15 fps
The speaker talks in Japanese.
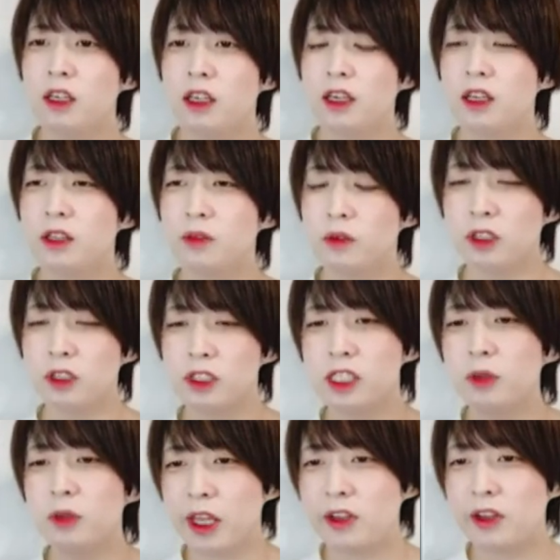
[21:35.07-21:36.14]
えっ、ー、と、こち
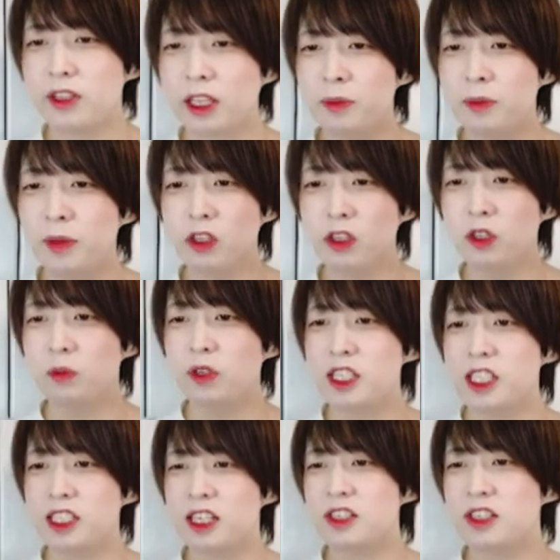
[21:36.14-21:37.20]
らもできるだけプラットフォームを意
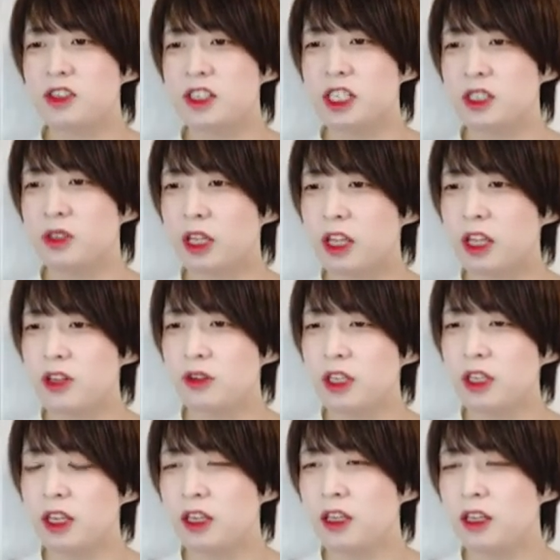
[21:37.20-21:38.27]
識せずに実装できるよう
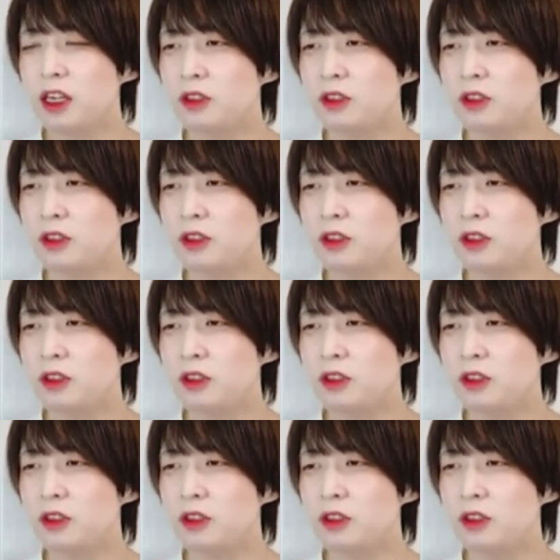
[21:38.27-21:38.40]
に、